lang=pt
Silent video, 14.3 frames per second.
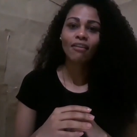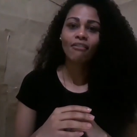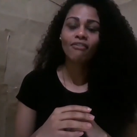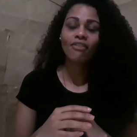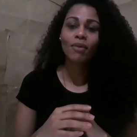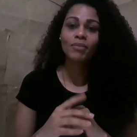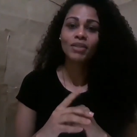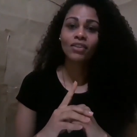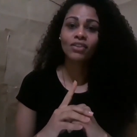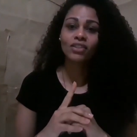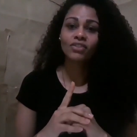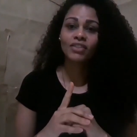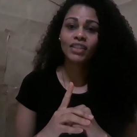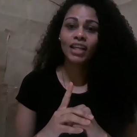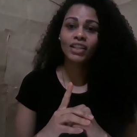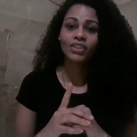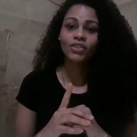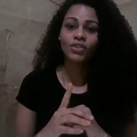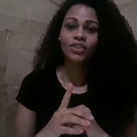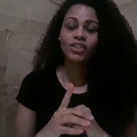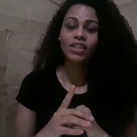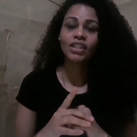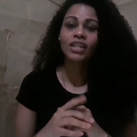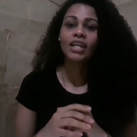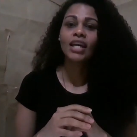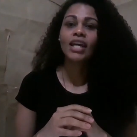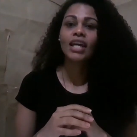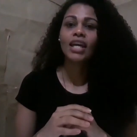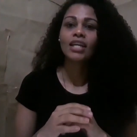Vamos à nossa atividade de hoje,
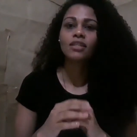que